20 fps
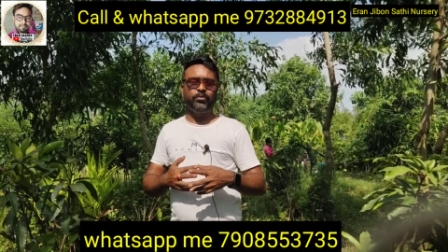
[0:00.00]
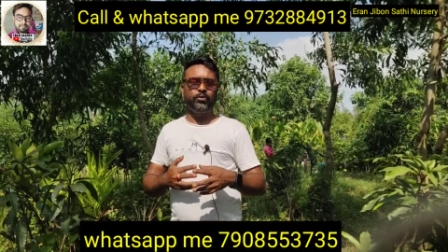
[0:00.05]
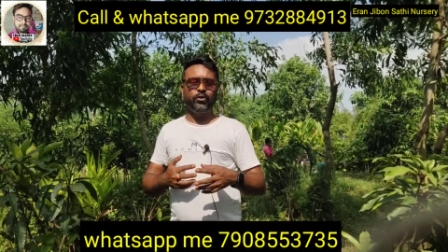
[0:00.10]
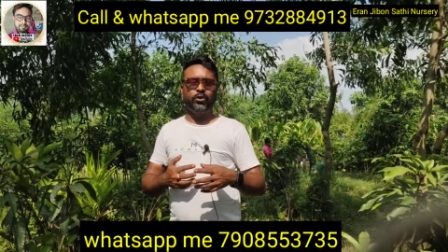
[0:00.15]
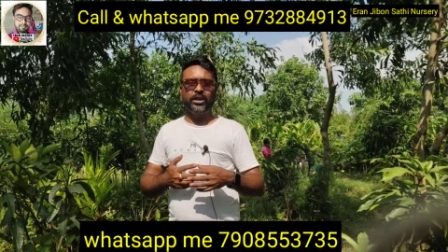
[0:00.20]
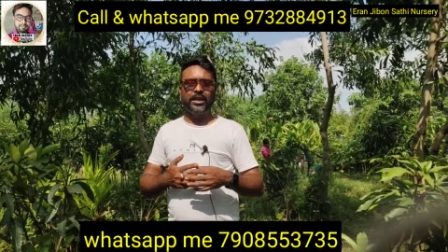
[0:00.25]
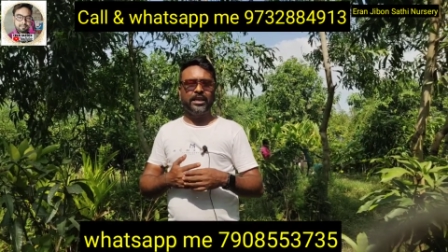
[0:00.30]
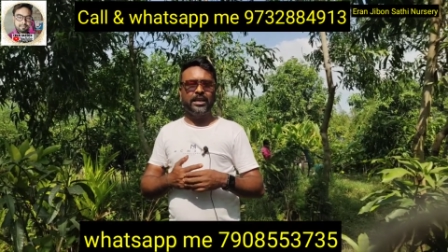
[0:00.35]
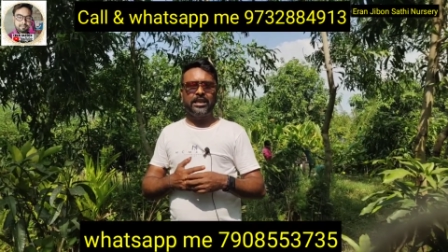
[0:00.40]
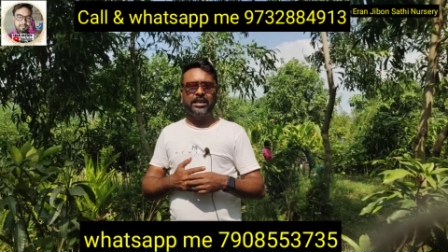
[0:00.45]
फ़ोन
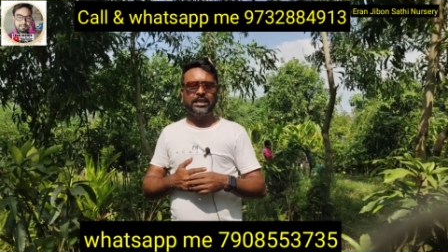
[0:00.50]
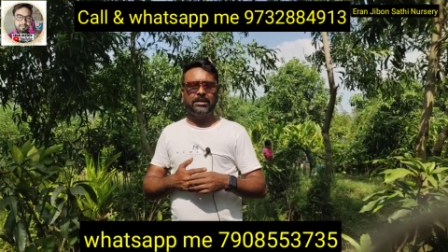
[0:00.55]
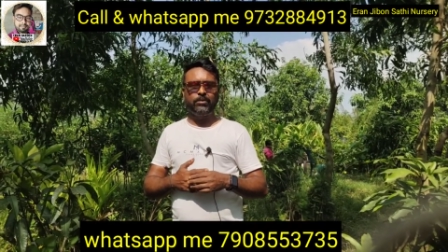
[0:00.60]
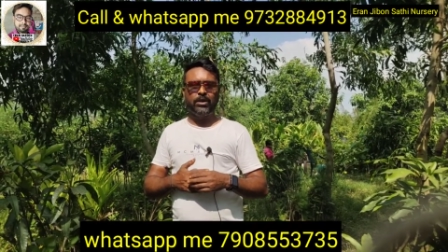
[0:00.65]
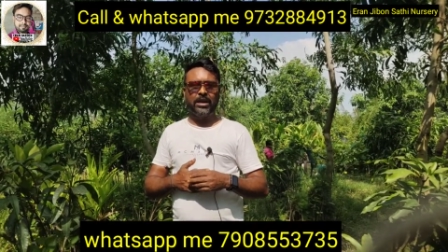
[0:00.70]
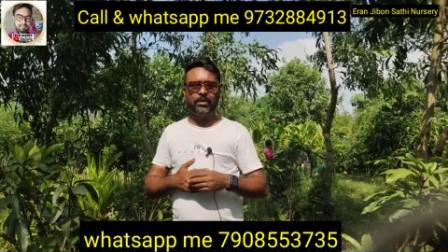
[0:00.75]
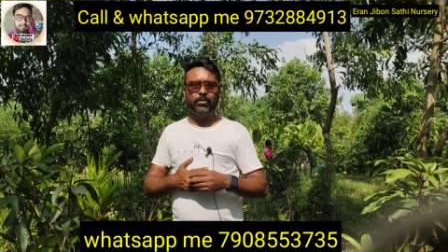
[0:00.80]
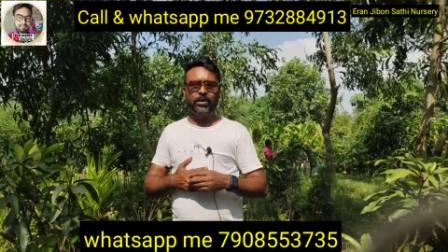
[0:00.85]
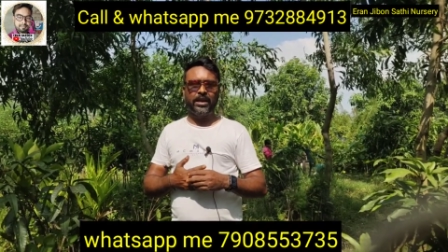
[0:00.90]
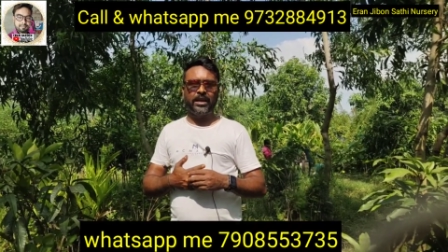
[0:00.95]
नहीं रिसीव
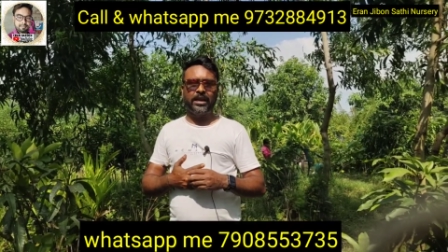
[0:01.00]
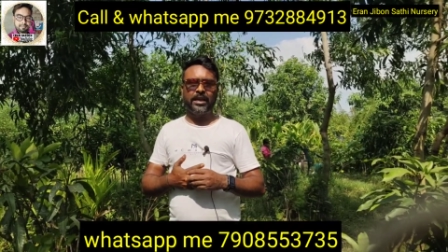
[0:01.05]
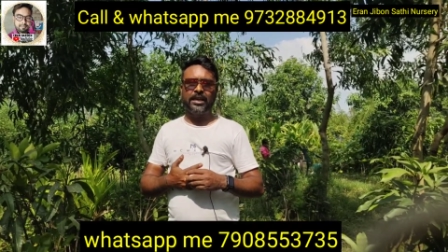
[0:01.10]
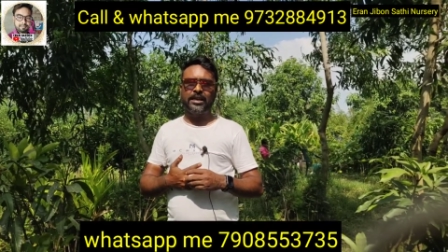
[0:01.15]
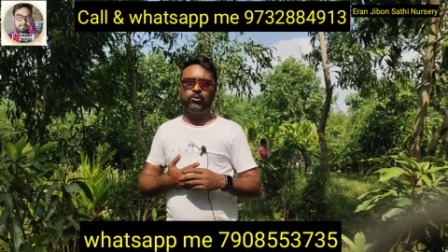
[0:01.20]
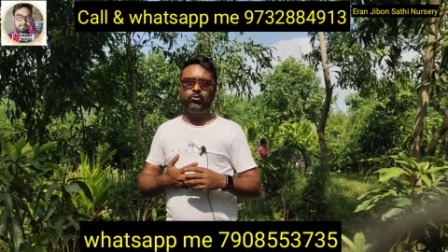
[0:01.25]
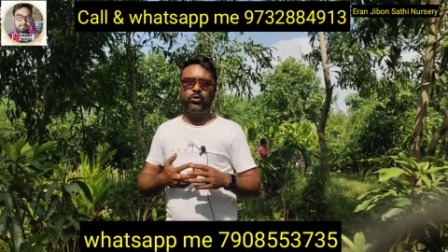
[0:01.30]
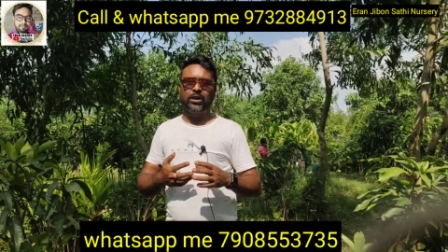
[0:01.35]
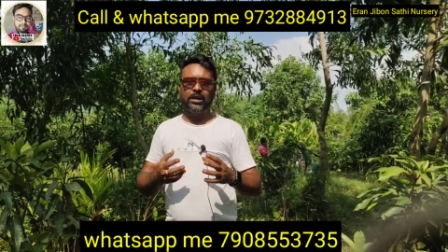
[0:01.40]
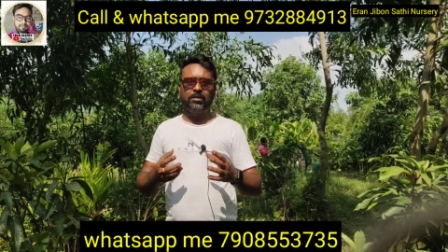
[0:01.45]
कर पाएंगे
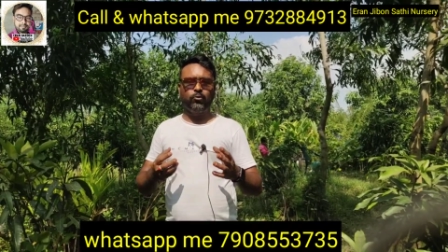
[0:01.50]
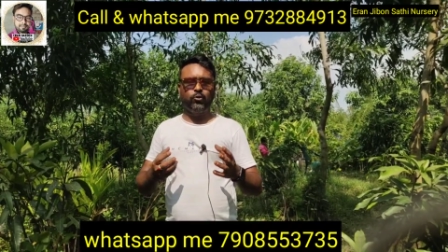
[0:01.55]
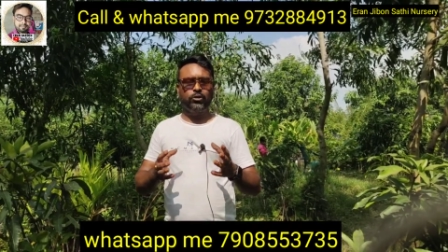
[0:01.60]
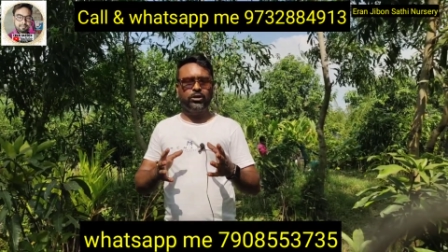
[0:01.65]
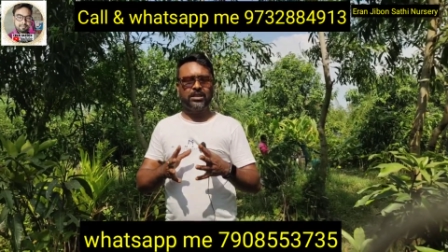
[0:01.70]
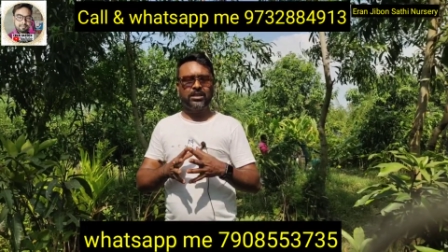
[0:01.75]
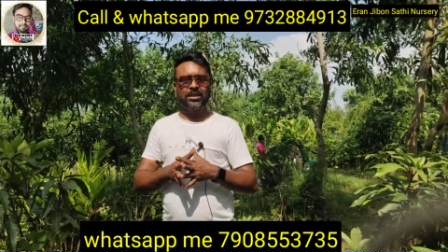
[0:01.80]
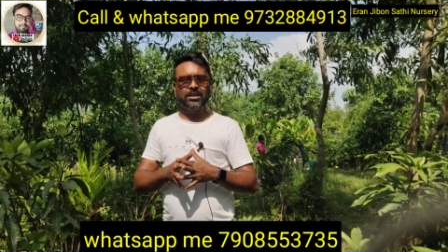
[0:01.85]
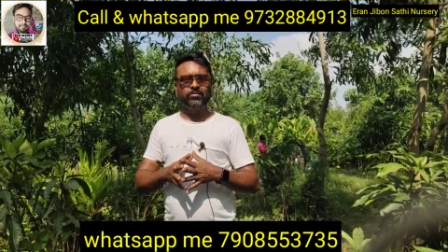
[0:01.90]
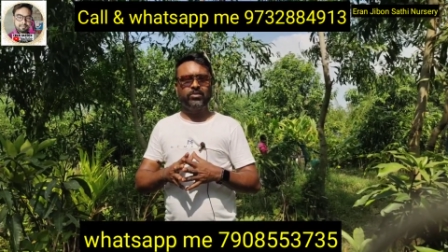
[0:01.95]
क्योंकि हम
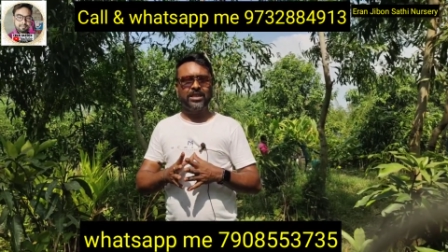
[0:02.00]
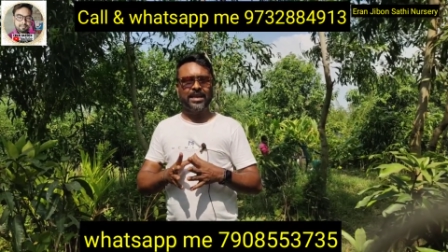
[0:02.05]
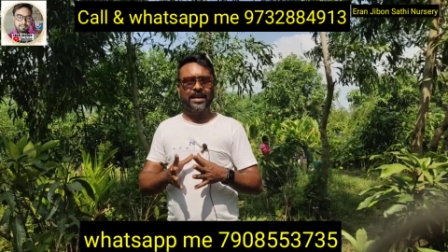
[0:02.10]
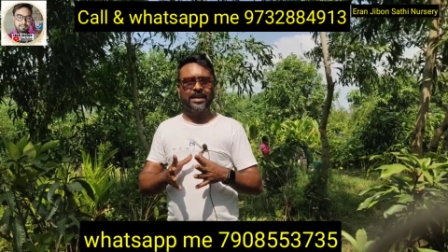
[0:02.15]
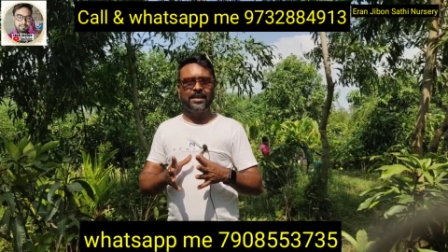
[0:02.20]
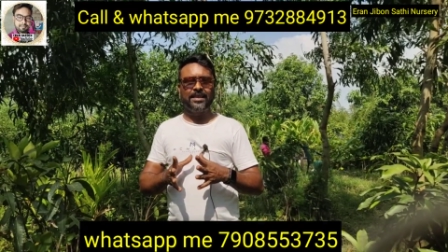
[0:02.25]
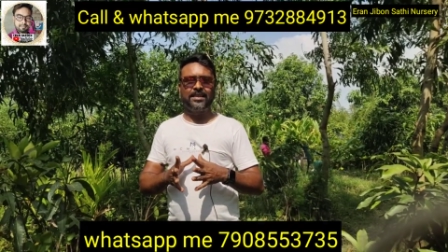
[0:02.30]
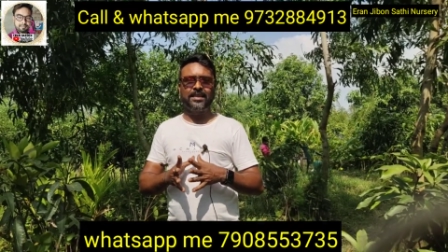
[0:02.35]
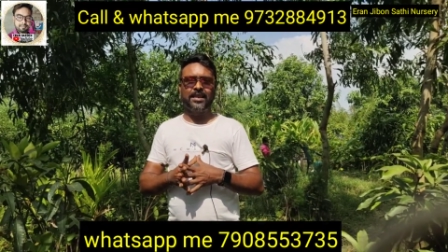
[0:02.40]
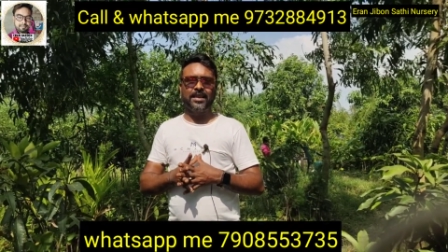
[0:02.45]
उस टाइम
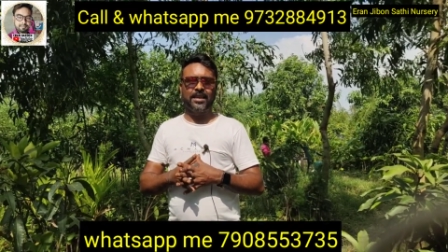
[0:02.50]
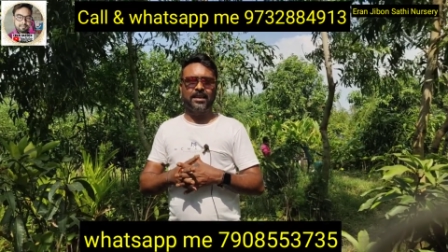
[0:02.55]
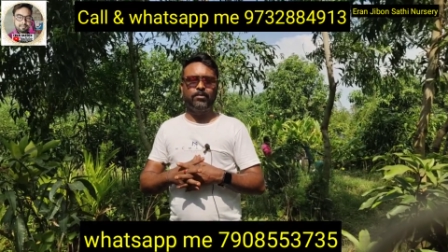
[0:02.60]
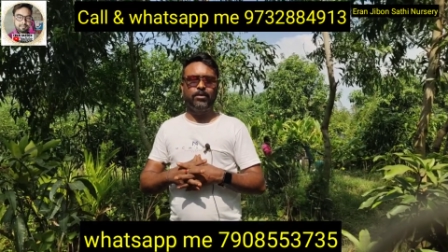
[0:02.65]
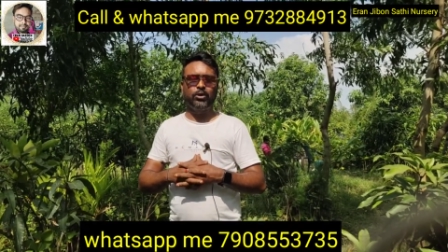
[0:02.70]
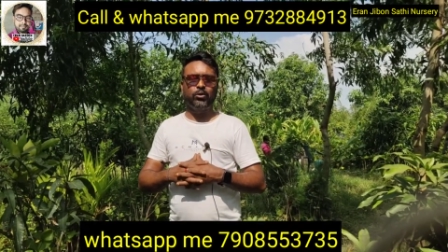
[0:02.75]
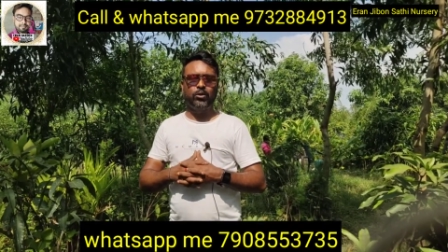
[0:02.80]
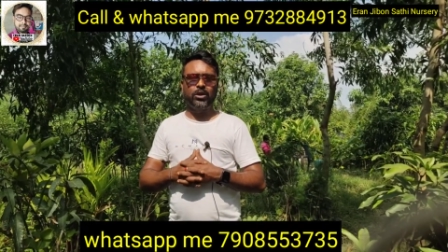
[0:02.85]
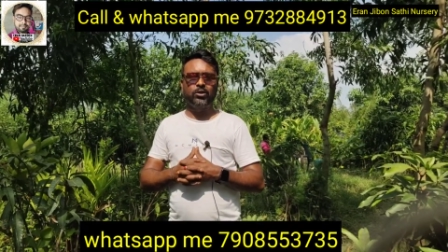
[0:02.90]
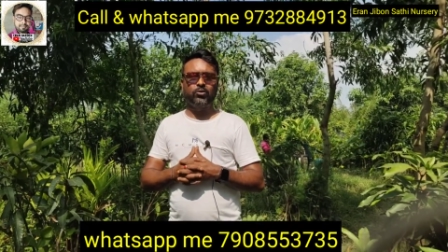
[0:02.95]
साइलेंस करके
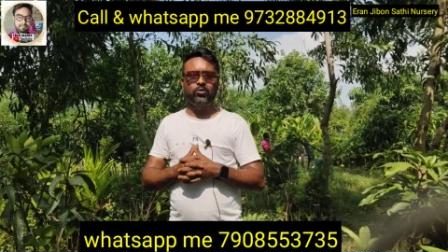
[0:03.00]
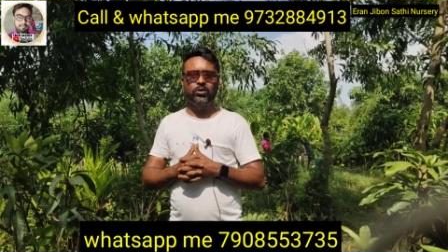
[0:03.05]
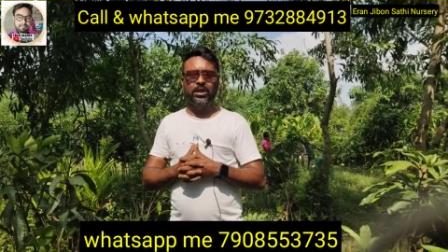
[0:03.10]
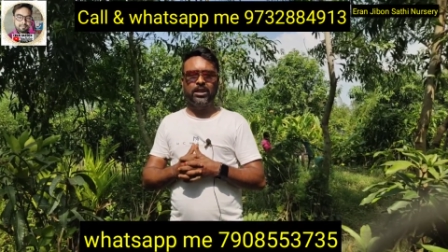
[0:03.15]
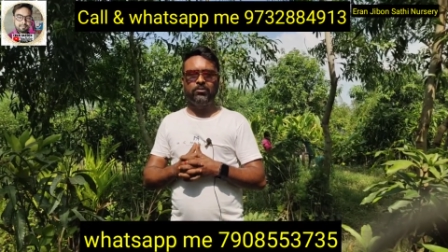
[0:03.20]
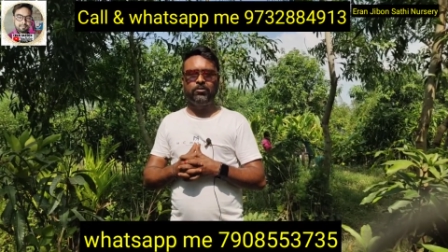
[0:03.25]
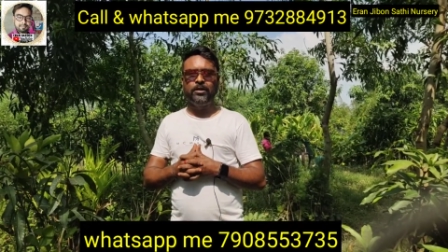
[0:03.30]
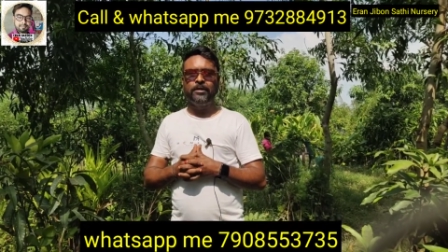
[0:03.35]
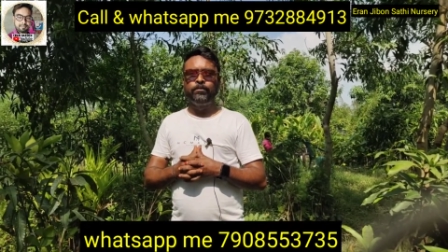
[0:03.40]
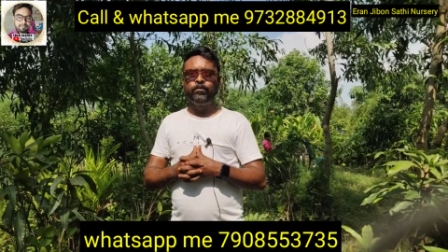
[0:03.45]
मैं थोड़ा सोता
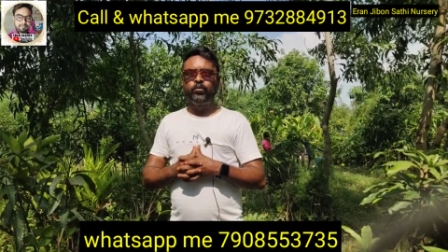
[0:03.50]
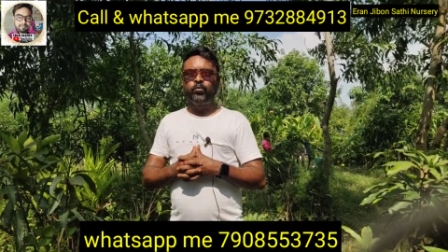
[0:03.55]
हूँ